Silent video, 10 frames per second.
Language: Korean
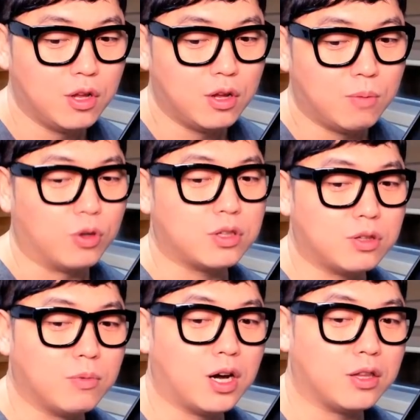뭐
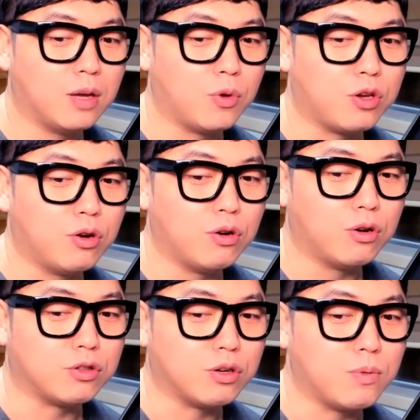어쨌든 간에 뭐 이런
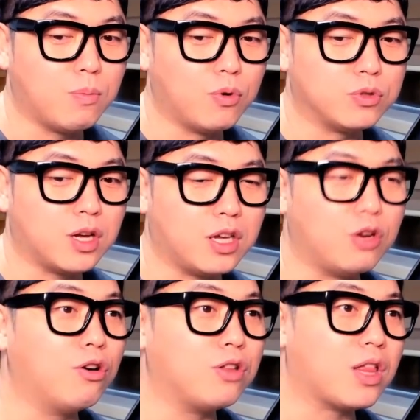거 들으면 뭐 이제
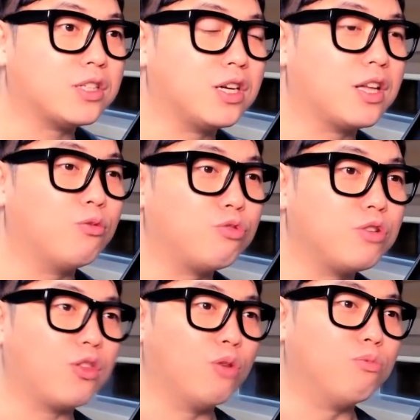이런 거는 사실 이게
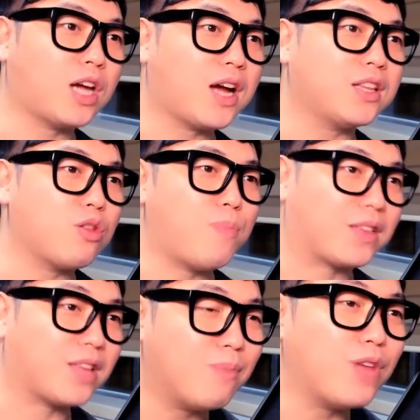우리랑 너무 차이가 나서
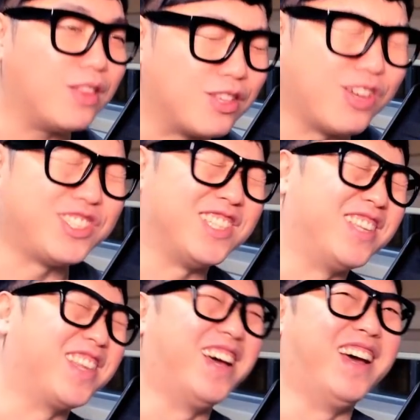박탈감도 안 느껴지는데